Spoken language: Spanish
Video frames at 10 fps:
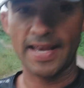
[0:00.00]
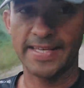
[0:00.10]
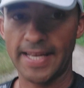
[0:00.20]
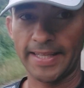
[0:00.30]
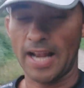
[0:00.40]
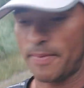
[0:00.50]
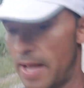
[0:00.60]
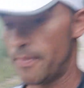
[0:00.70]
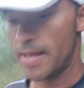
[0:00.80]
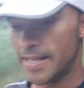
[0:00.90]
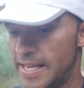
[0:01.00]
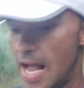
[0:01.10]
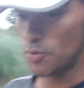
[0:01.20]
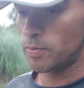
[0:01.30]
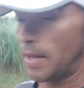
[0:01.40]
etcétera. Bien,
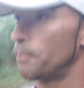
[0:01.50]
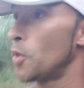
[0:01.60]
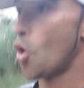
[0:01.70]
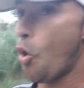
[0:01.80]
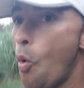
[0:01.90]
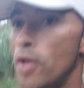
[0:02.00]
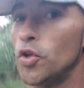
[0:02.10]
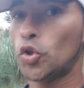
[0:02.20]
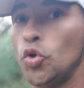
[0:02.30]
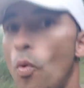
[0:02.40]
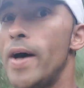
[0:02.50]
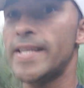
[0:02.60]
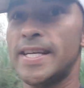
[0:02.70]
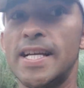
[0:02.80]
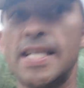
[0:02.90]
sigamos, bien. Cuando tú
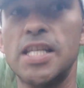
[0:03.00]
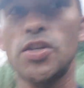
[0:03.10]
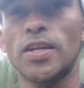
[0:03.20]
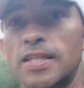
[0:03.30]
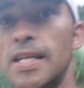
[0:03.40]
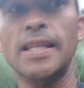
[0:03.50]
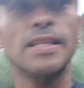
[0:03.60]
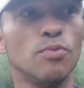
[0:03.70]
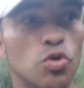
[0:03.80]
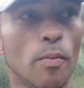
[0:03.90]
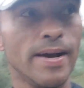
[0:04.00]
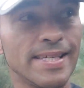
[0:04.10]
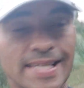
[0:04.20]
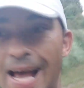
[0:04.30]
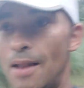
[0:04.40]
haces ejercicios te sientes mucho
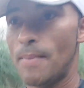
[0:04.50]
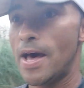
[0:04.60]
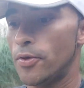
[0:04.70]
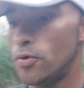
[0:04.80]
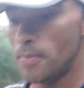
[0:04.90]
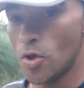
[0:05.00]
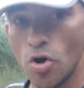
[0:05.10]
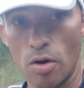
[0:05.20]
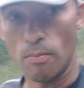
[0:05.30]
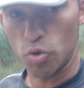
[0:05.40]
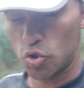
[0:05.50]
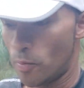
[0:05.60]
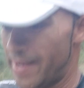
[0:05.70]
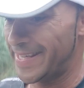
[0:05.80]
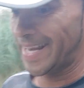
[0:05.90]
más calmado,
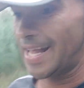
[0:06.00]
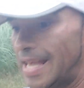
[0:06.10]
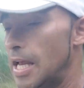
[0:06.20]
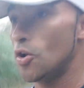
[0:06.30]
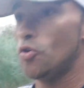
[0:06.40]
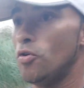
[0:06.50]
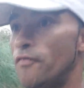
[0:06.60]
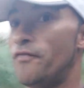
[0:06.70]
mucho más tranquilo